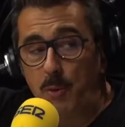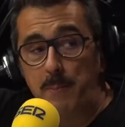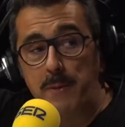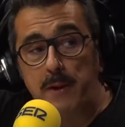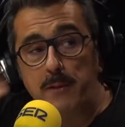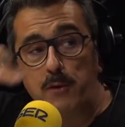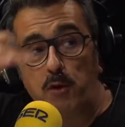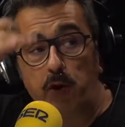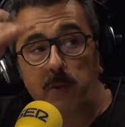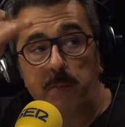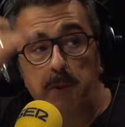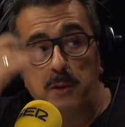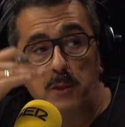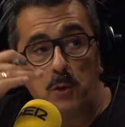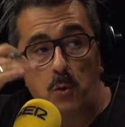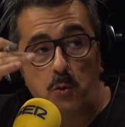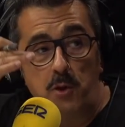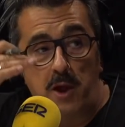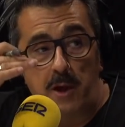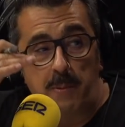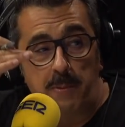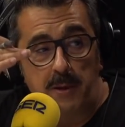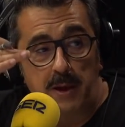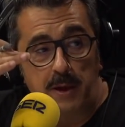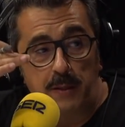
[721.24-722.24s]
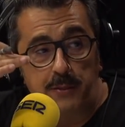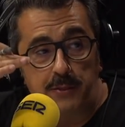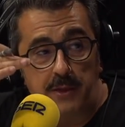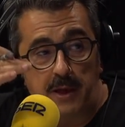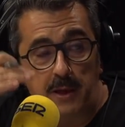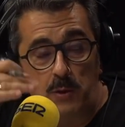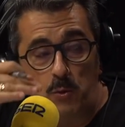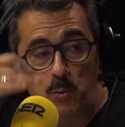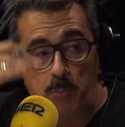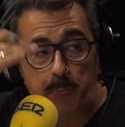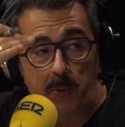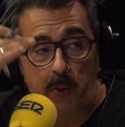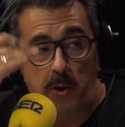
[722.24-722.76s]
me he dormido una vez
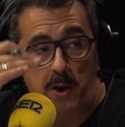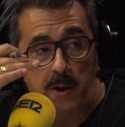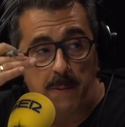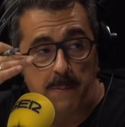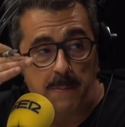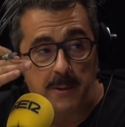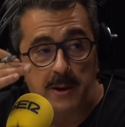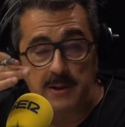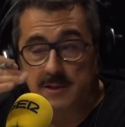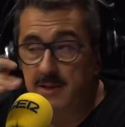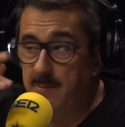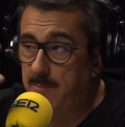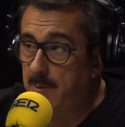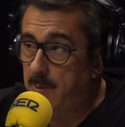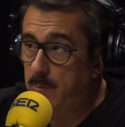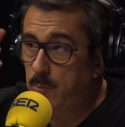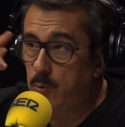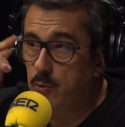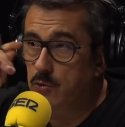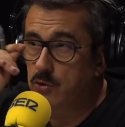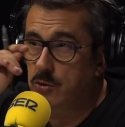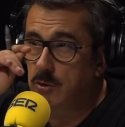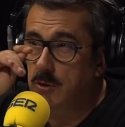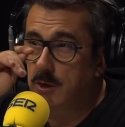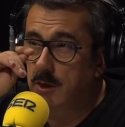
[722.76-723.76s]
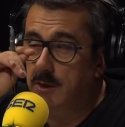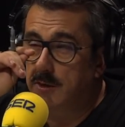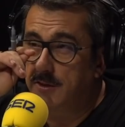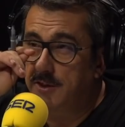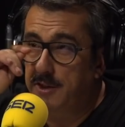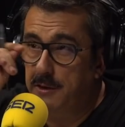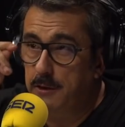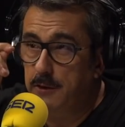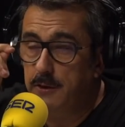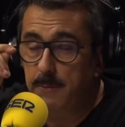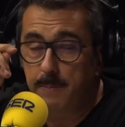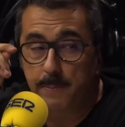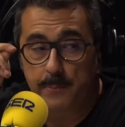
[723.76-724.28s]
en un programa, llevamos eh,
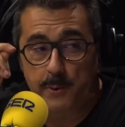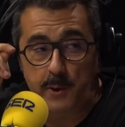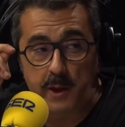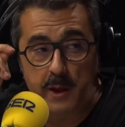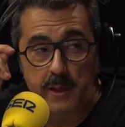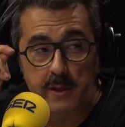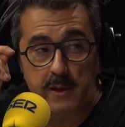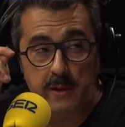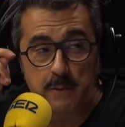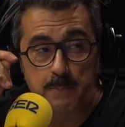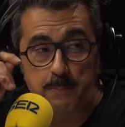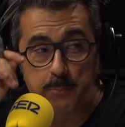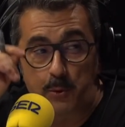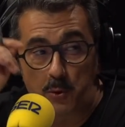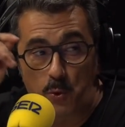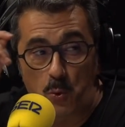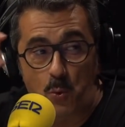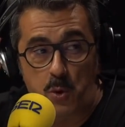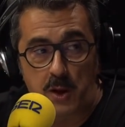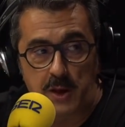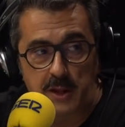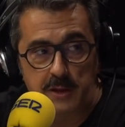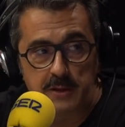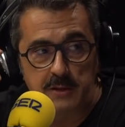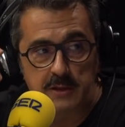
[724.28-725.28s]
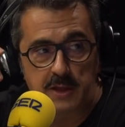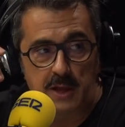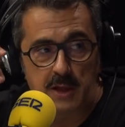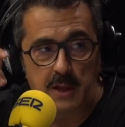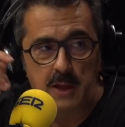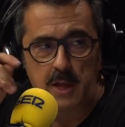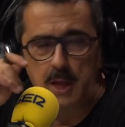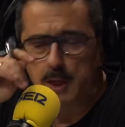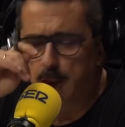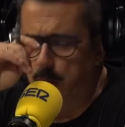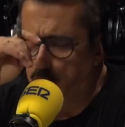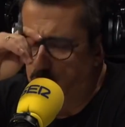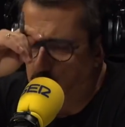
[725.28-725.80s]
siete temporadas por 40,
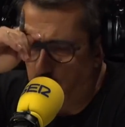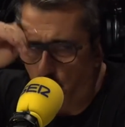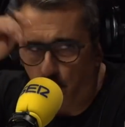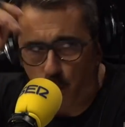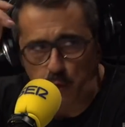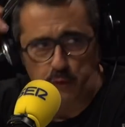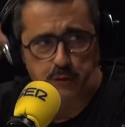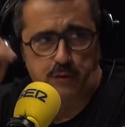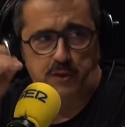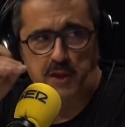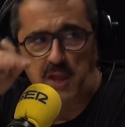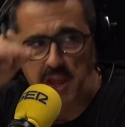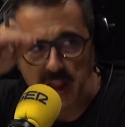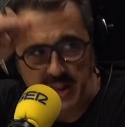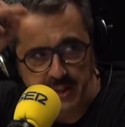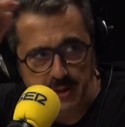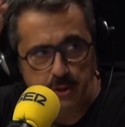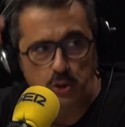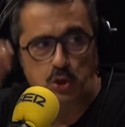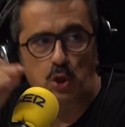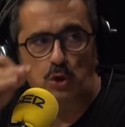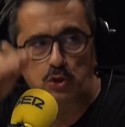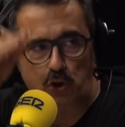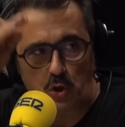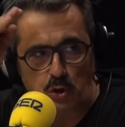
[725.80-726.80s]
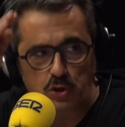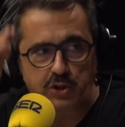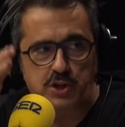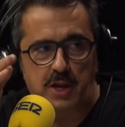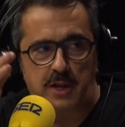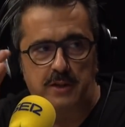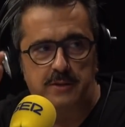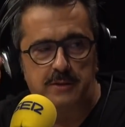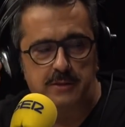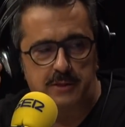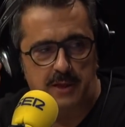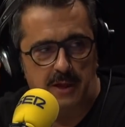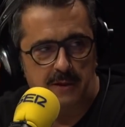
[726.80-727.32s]

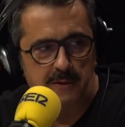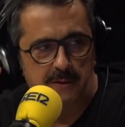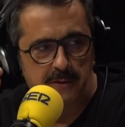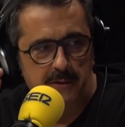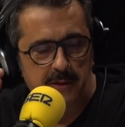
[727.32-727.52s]
280.